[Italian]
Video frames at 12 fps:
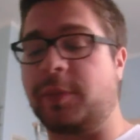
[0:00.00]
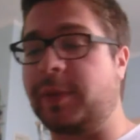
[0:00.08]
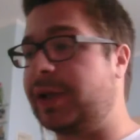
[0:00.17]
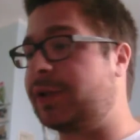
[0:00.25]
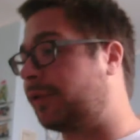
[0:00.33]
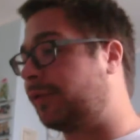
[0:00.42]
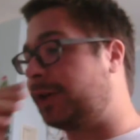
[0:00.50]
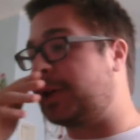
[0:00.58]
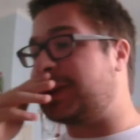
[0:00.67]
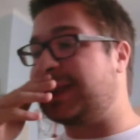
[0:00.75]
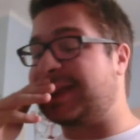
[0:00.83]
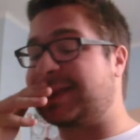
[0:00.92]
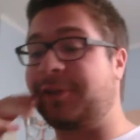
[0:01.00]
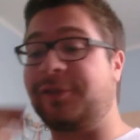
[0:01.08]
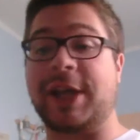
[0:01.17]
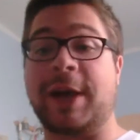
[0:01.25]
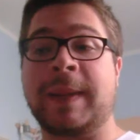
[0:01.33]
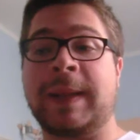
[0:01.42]
pomeriggio fino a sera sarò
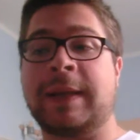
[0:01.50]
via,